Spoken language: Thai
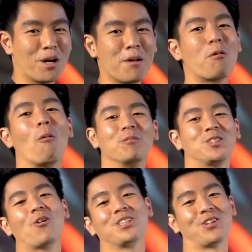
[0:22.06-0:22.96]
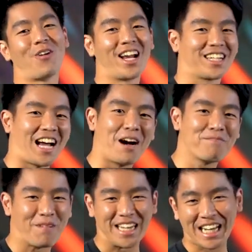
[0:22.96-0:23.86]
เพื่อนผมโจจิรวัตรครับ
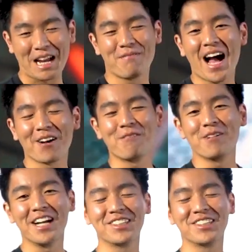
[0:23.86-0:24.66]
เป็นยังไงบ้างเพื่